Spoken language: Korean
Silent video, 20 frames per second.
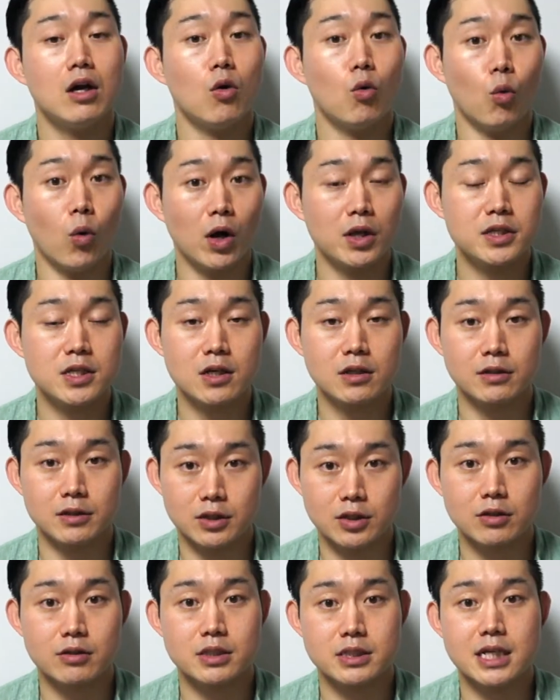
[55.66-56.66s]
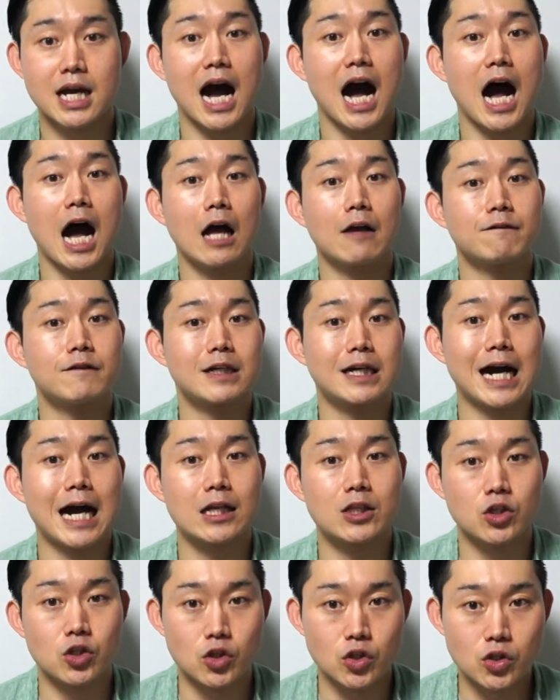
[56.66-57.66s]
원형은요. 이제 I've
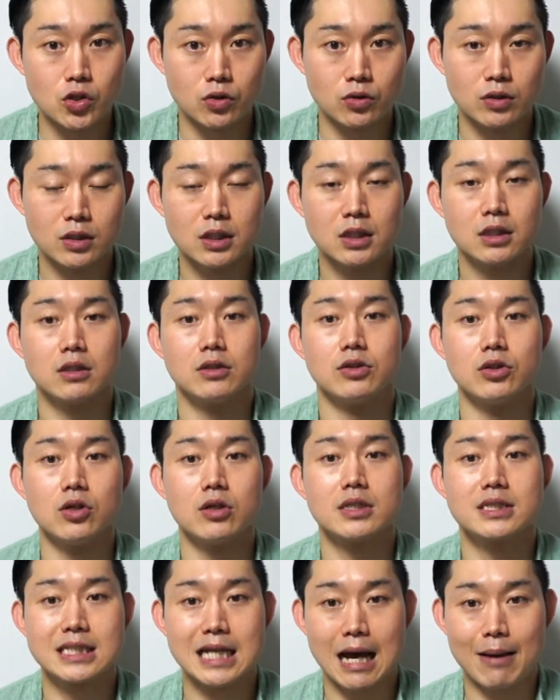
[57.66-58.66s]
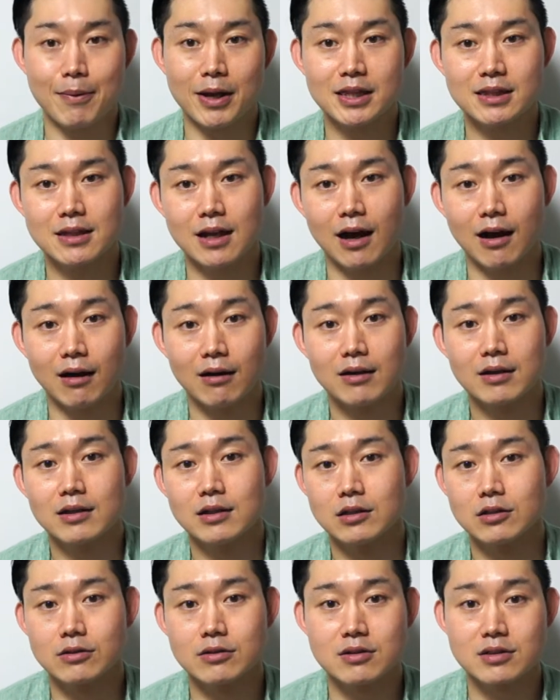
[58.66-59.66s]
got you, 널 잡았다
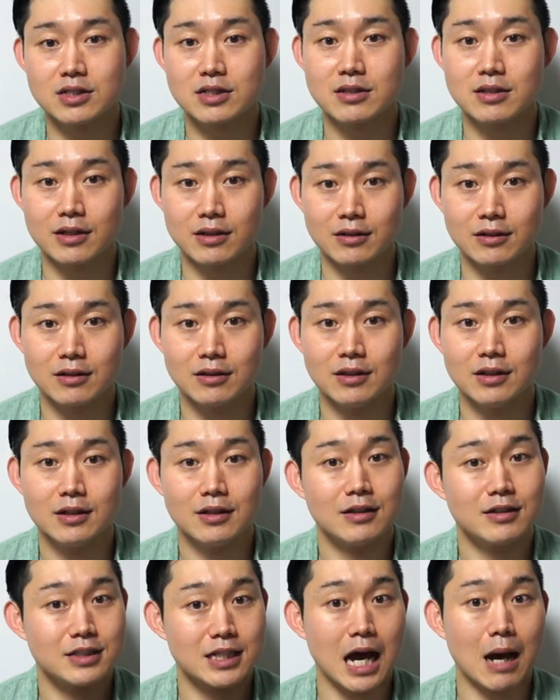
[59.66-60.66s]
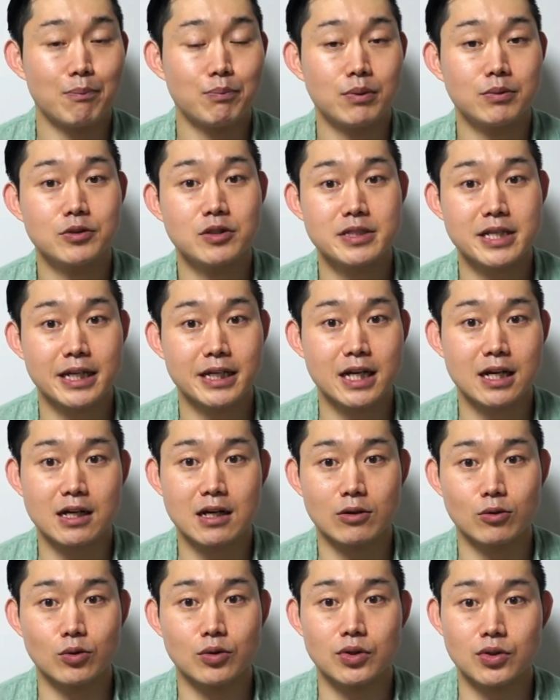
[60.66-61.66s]
이런 뜻인데요. 앞부분은
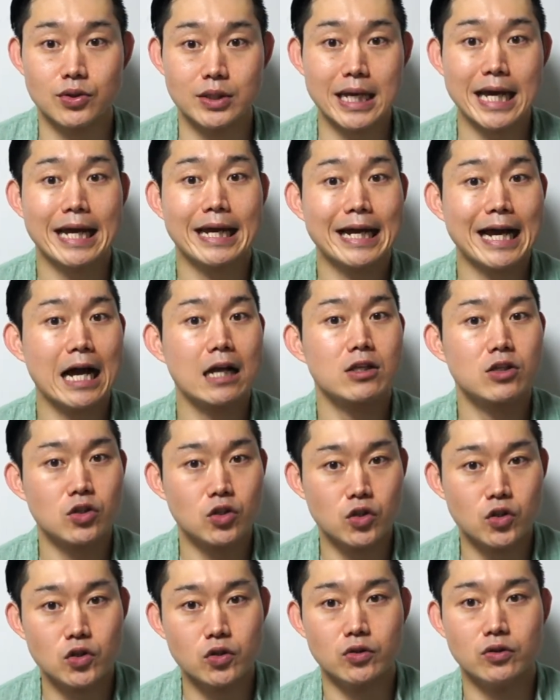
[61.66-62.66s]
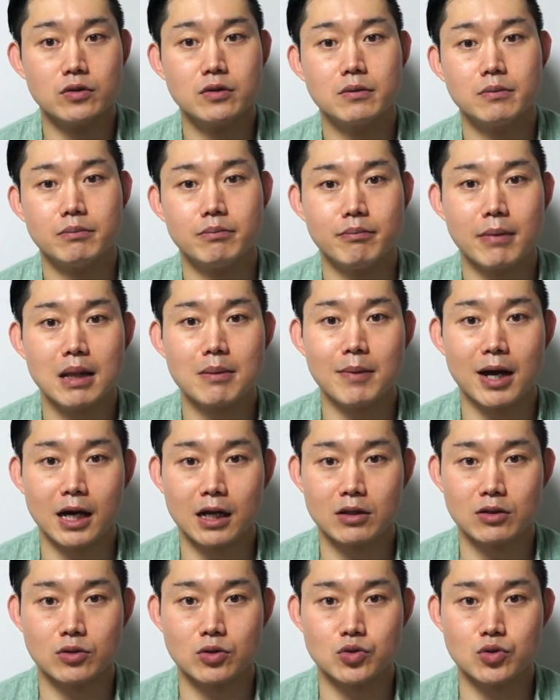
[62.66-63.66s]
생략하고 뒤에 got you만
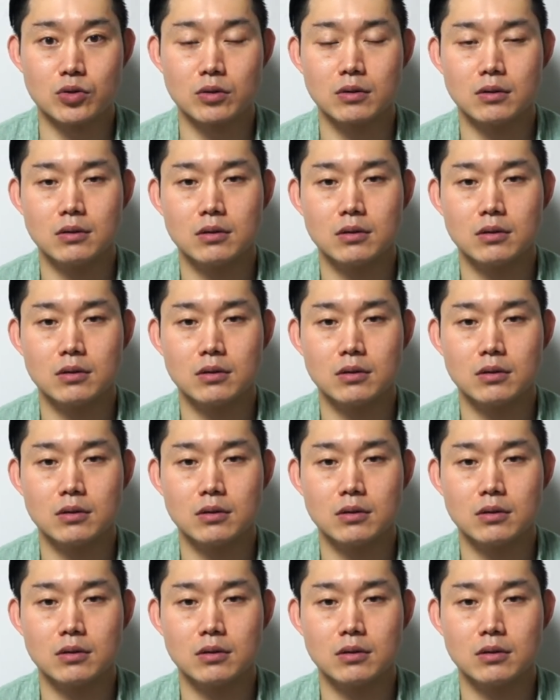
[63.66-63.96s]
말하는 거죠.